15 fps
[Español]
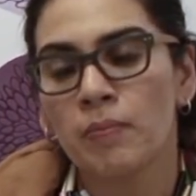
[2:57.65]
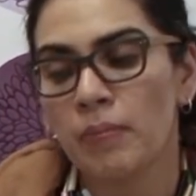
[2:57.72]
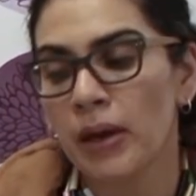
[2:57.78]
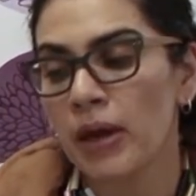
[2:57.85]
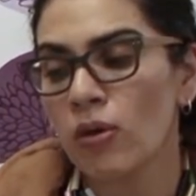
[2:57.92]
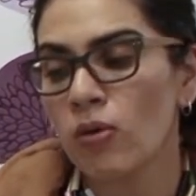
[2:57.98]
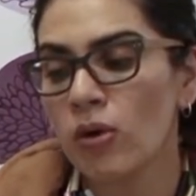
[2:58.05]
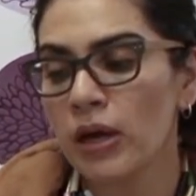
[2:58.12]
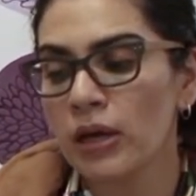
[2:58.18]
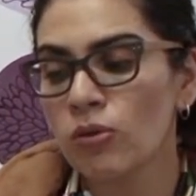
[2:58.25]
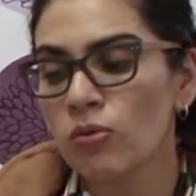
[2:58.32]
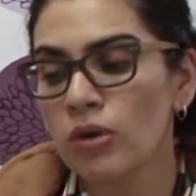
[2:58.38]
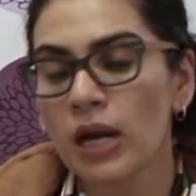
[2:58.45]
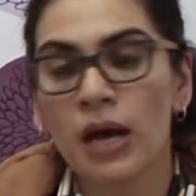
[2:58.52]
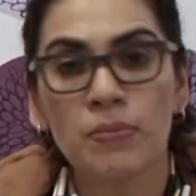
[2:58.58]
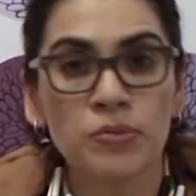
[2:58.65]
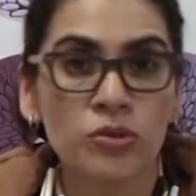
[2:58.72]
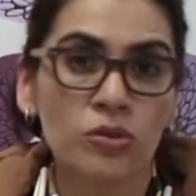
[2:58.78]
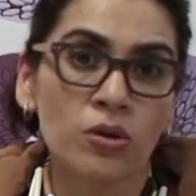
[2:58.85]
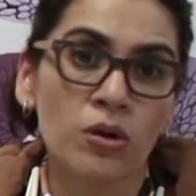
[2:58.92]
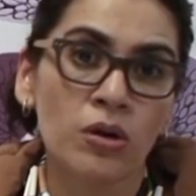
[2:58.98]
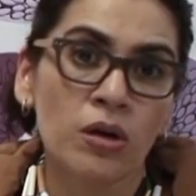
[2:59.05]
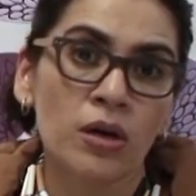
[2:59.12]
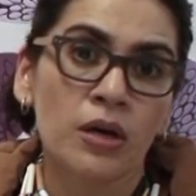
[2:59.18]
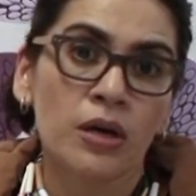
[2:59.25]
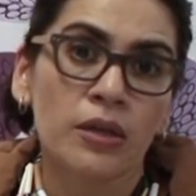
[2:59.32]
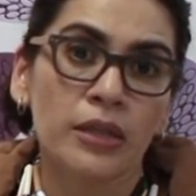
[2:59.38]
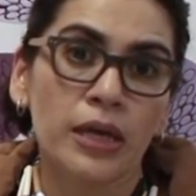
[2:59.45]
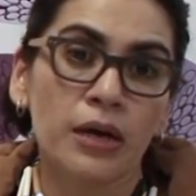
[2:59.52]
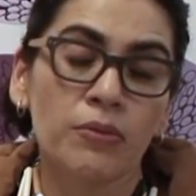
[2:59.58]
pero en un lapso
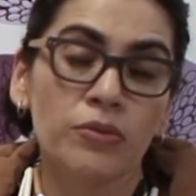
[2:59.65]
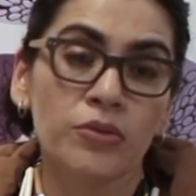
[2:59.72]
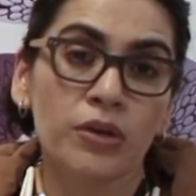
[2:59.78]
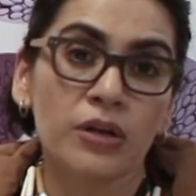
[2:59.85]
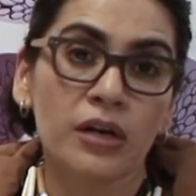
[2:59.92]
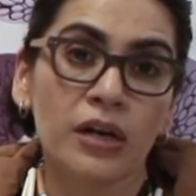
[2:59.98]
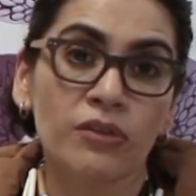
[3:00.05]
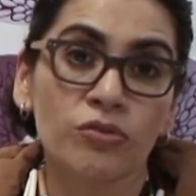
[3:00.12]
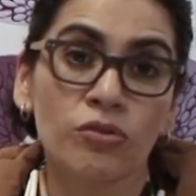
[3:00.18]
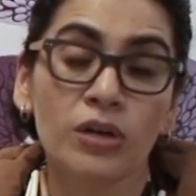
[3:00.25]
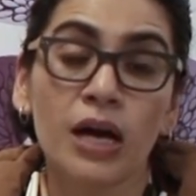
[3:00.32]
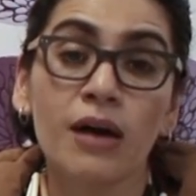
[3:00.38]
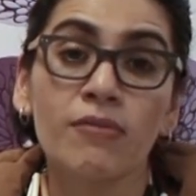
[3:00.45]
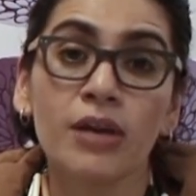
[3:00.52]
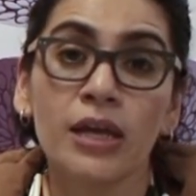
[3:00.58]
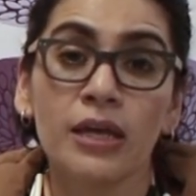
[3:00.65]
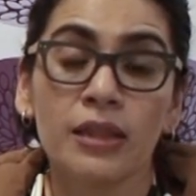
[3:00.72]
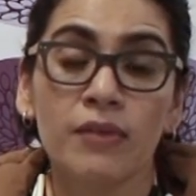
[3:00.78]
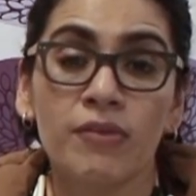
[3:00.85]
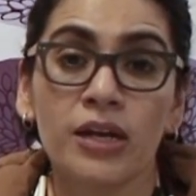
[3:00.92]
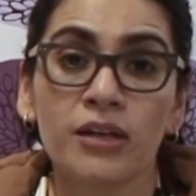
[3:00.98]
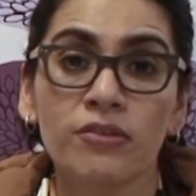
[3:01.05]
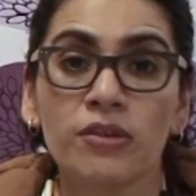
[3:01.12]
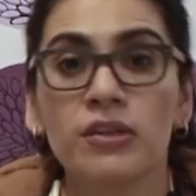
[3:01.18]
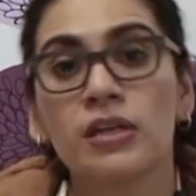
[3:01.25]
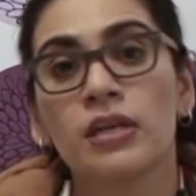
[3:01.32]
digamos razonable y de varias